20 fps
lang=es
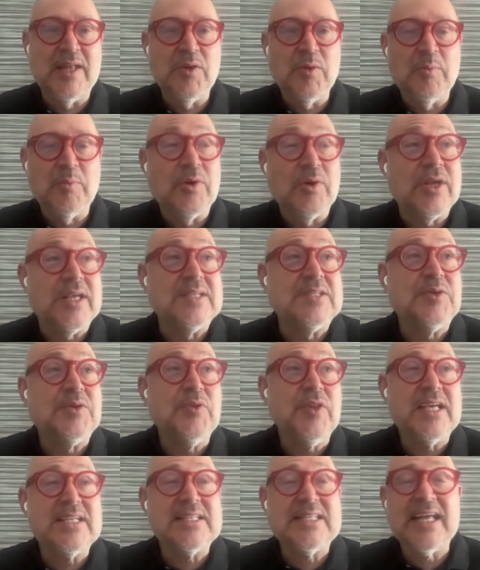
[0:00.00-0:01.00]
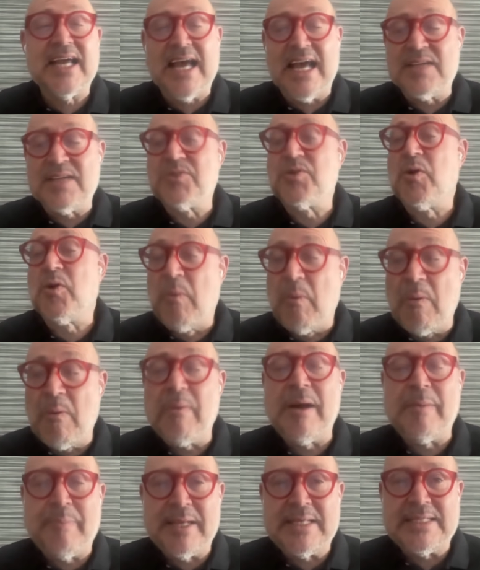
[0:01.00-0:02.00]
ayudando, porque si un día este caso,
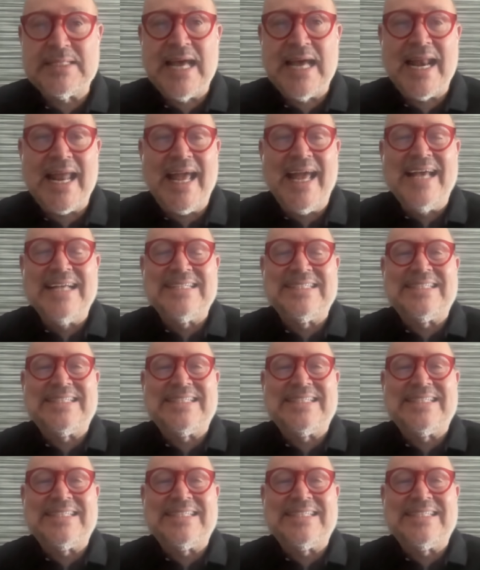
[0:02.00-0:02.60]
como va a pasar,